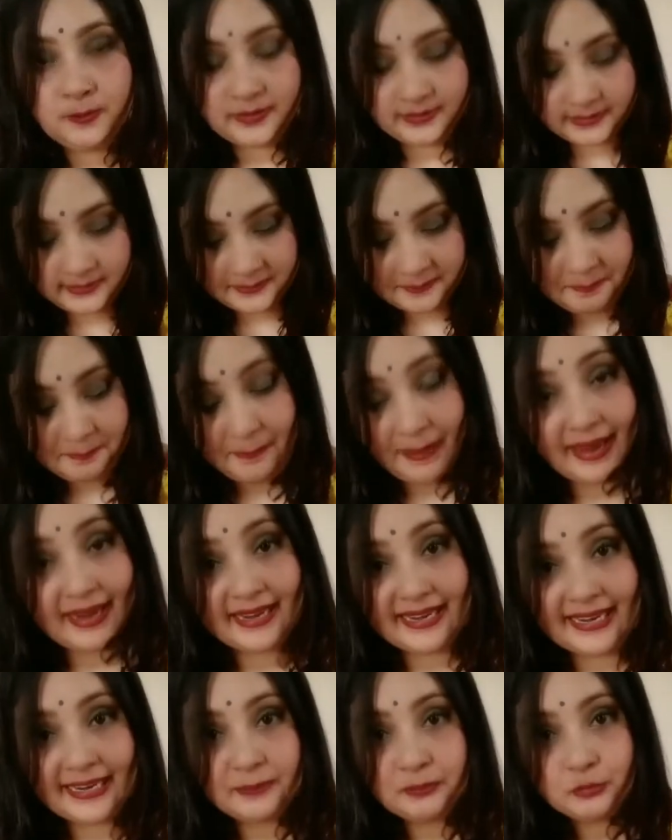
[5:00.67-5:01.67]
मतलब
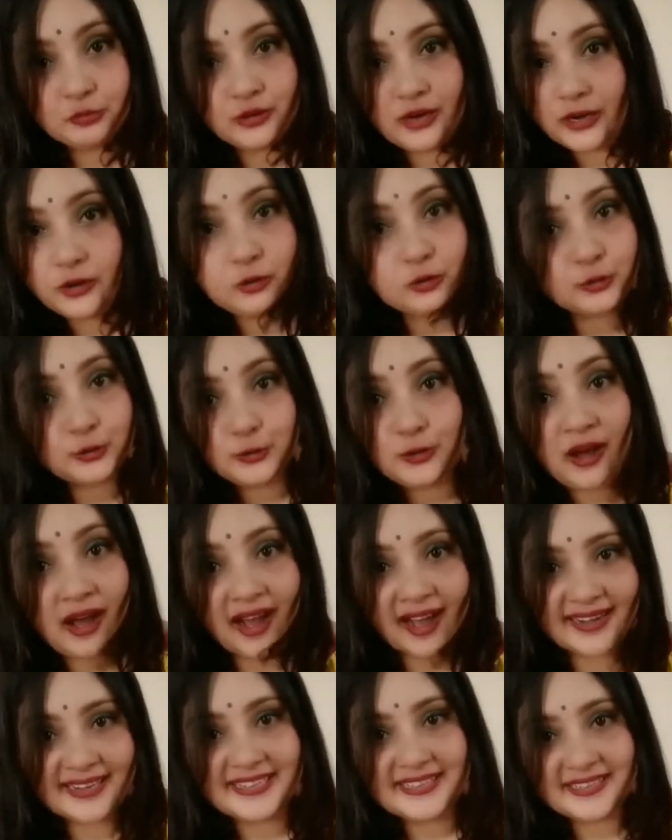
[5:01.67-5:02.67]
पहने पूरा लुक तो
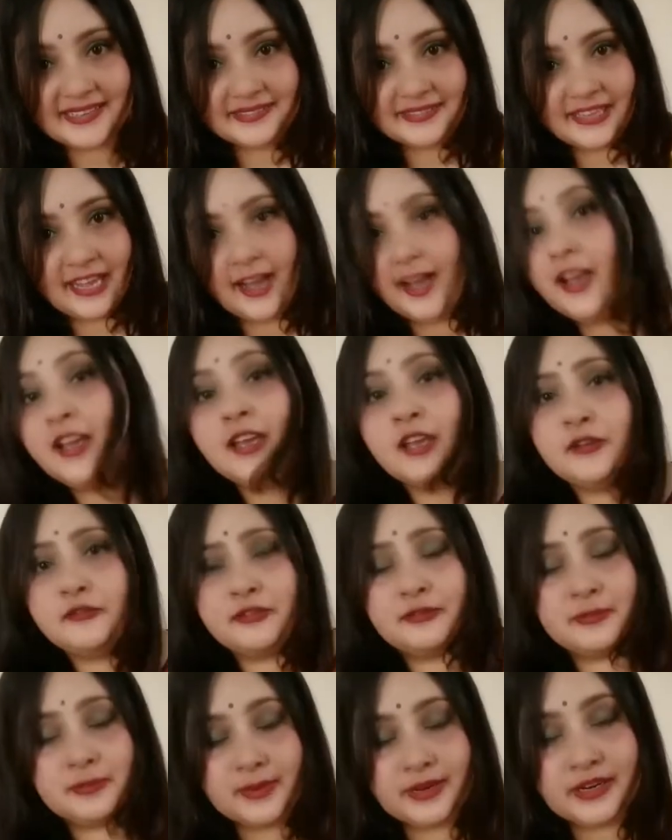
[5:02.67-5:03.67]
आ नहीं सकता
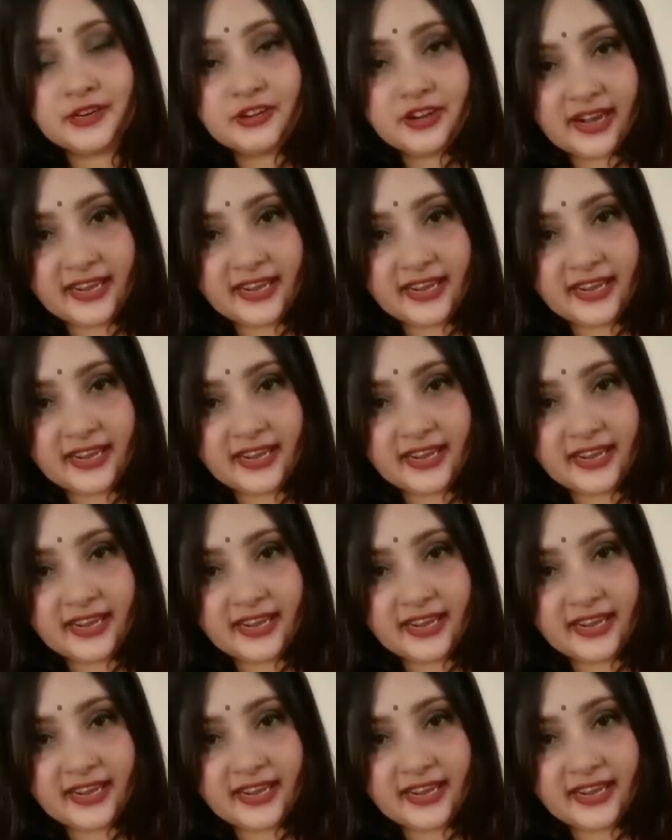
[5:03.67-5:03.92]
फिर भी मैंने